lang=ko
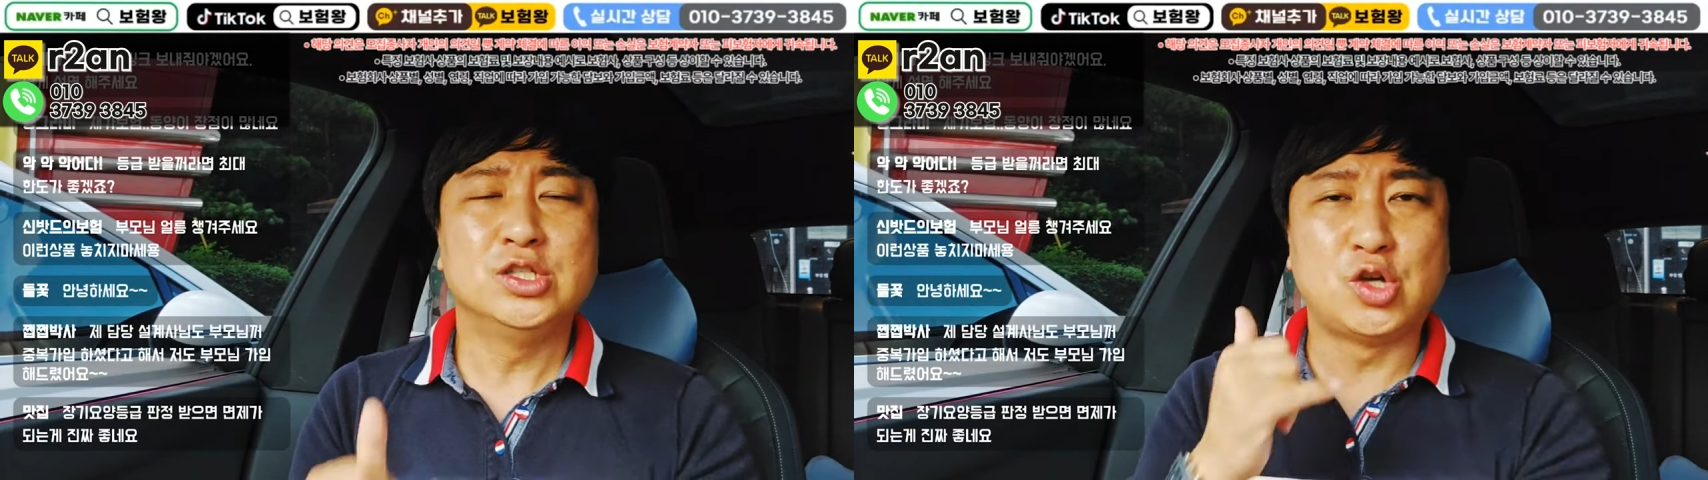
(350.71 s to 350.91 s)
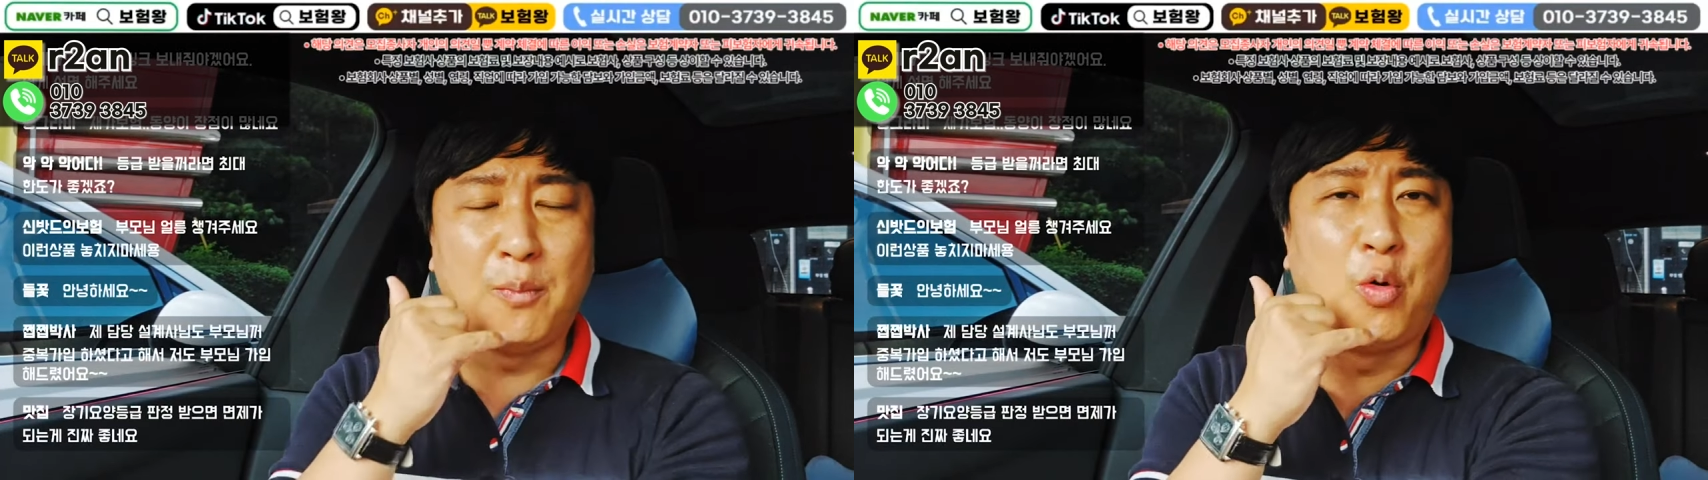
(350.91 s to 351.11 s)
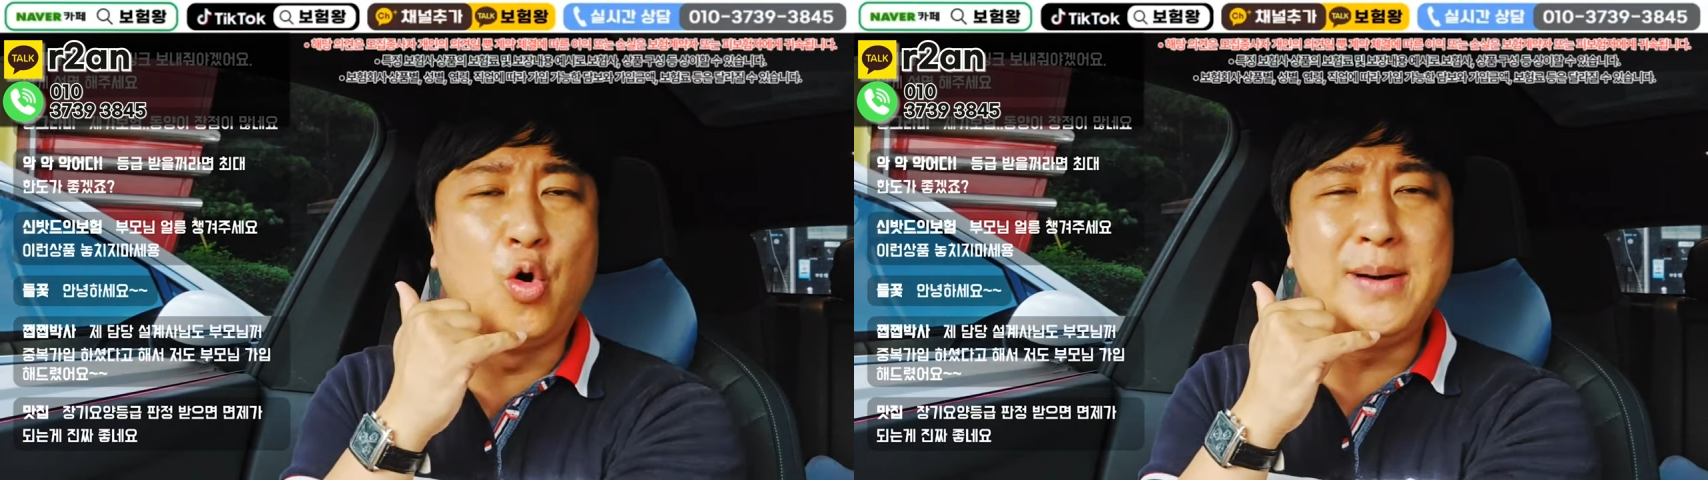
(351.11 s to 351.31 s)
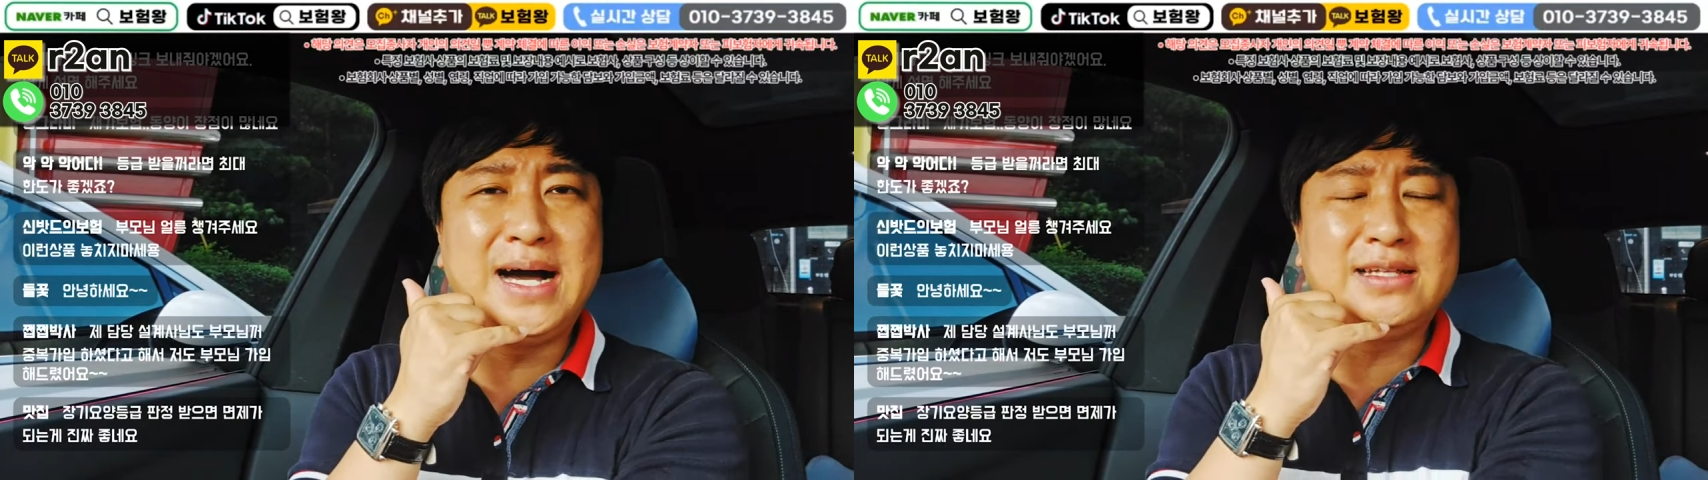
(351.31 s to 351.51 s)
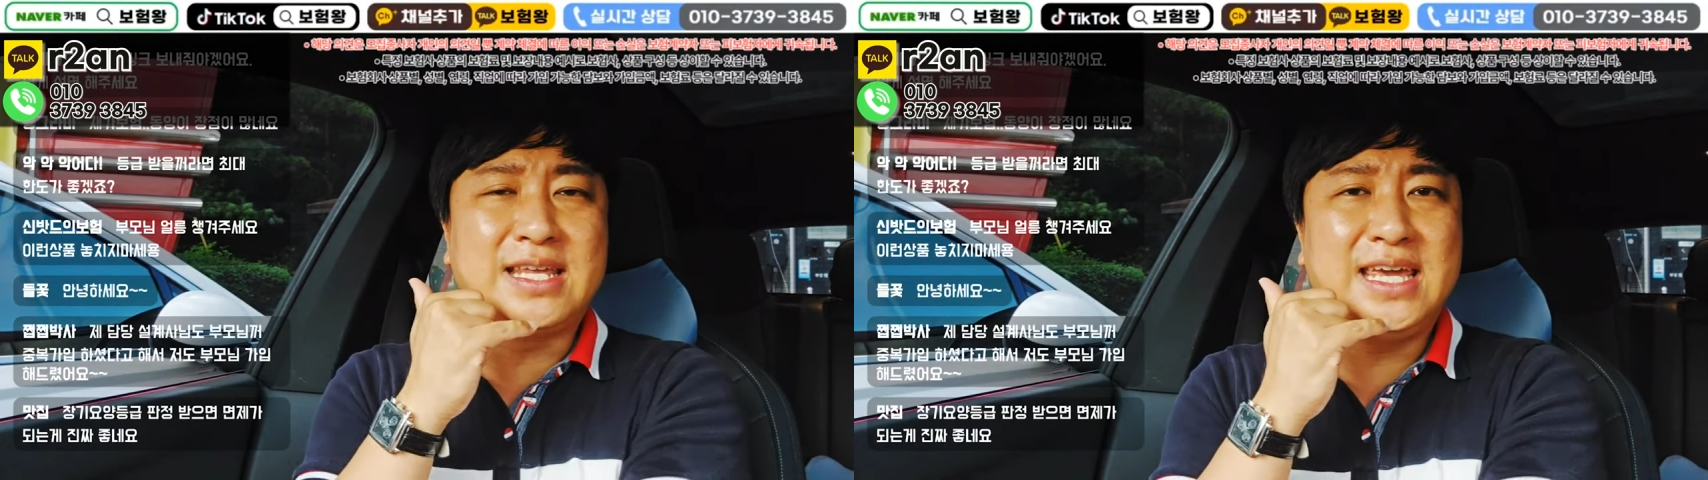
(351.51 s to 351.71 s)
저
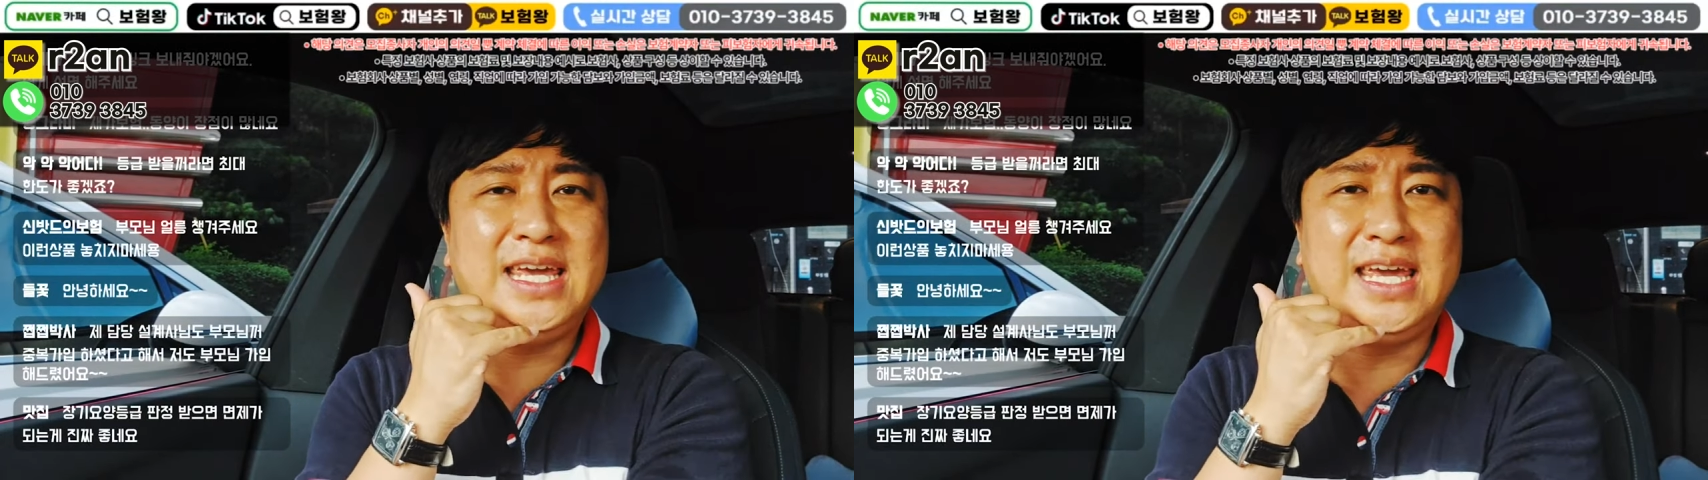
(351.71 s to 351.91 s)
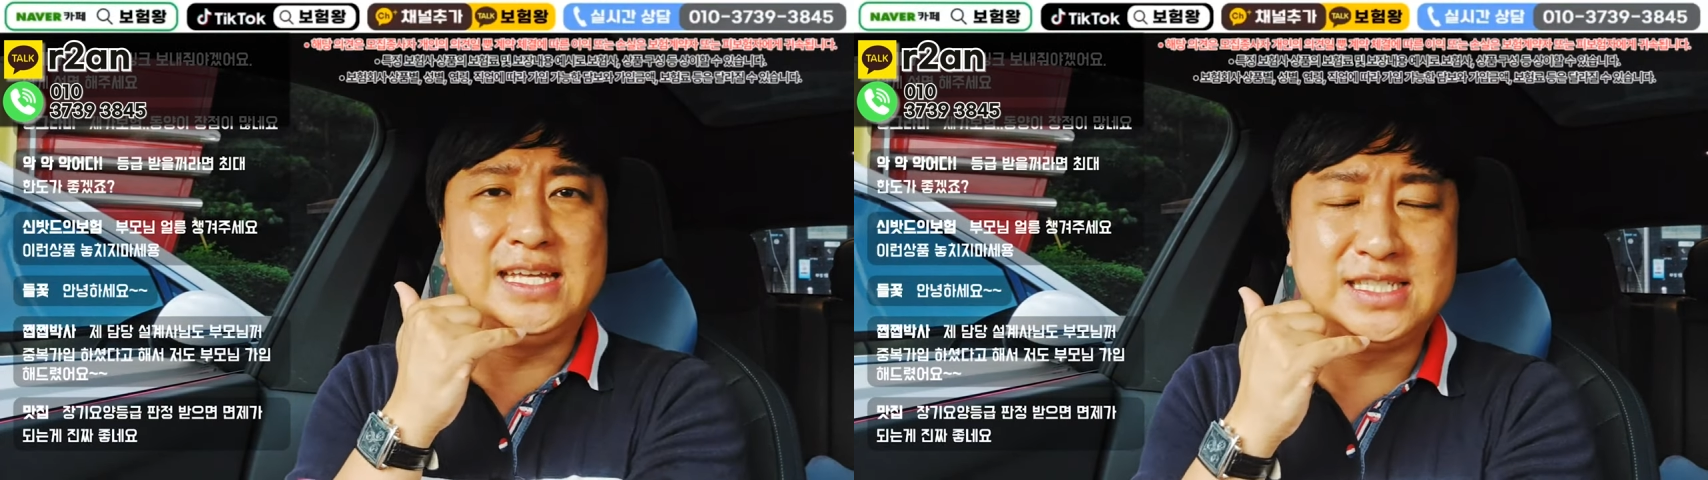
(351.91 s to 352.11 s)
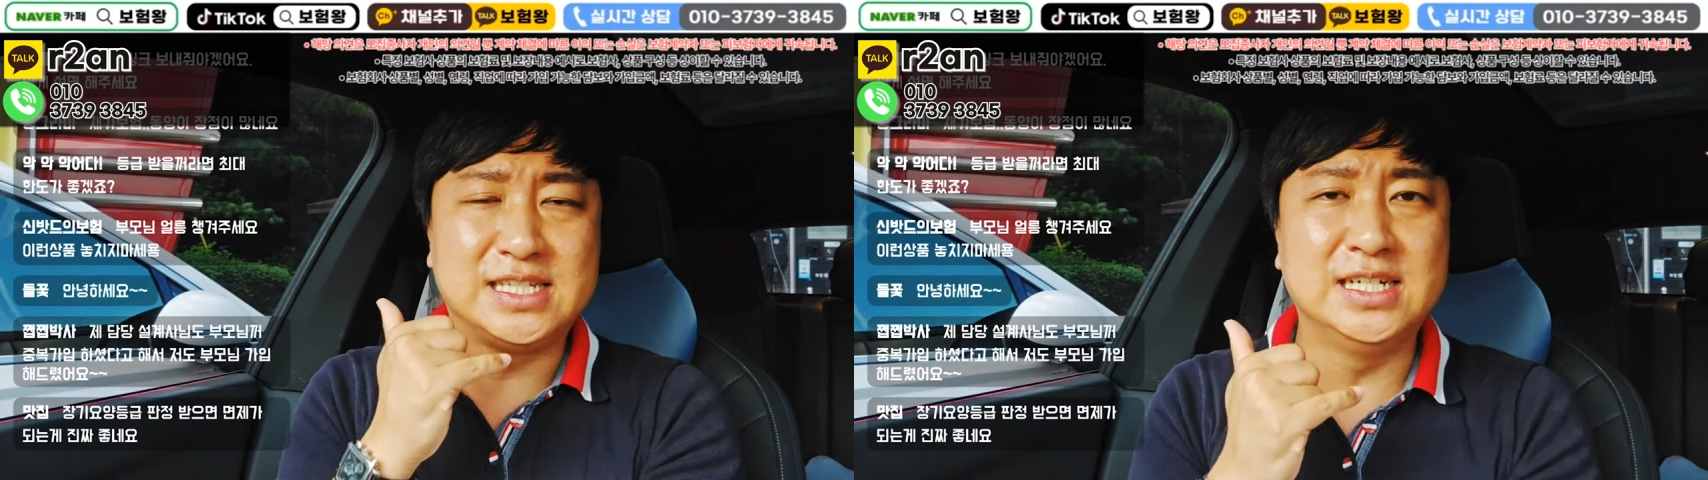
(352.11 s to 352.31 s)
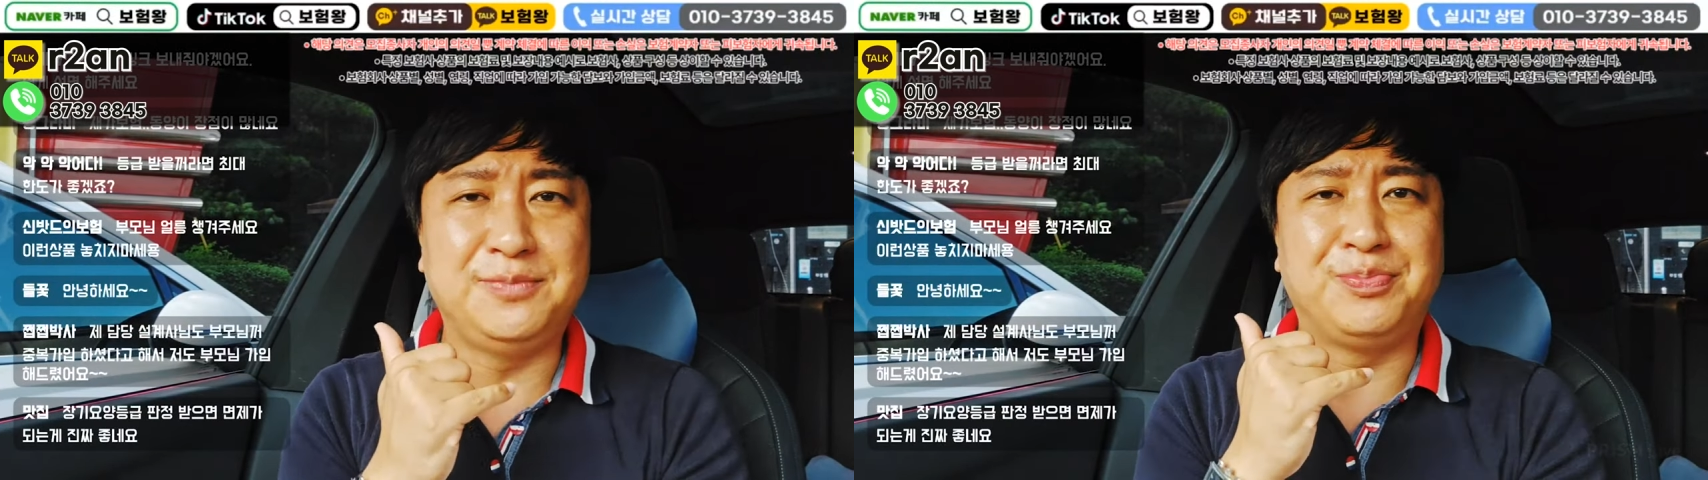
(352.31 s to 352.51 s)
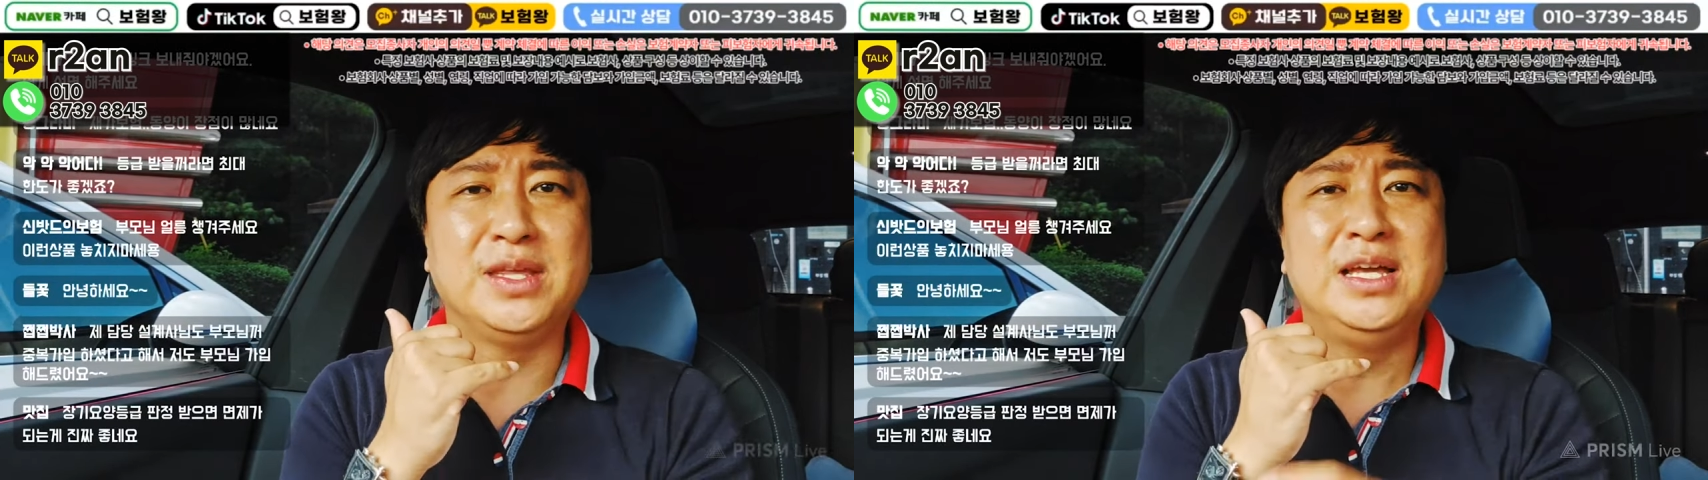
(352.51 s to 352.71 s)
보험한테
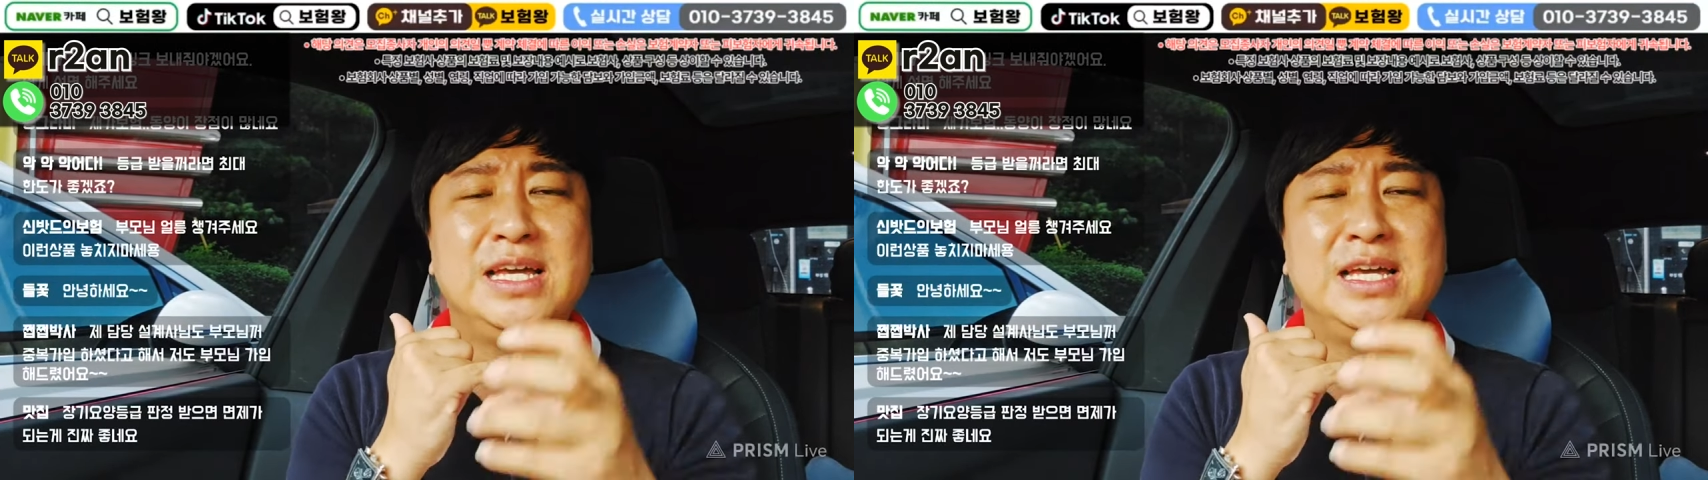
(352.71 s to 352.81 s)
지금